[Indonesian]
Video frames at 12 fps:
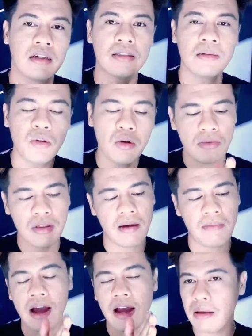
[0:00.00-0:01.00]
Sebelum saya
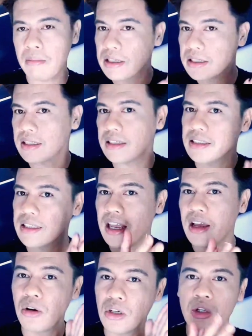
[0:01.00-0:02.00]
pakai biasanya
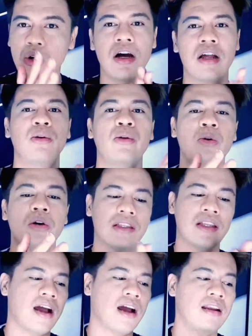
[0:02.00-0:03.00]
saya gosokkan dulu ke
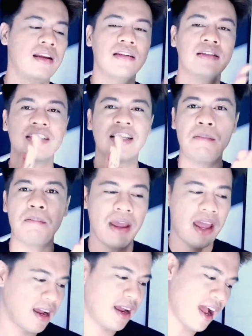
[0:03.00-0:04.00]
tangan sampai
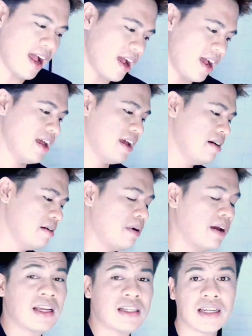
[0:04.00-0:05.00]
agak
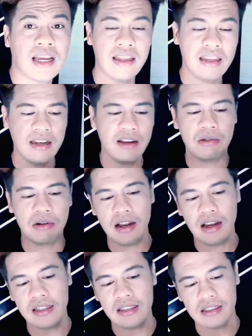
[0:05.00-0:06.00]
panas. Kayaknya ini kurang guys.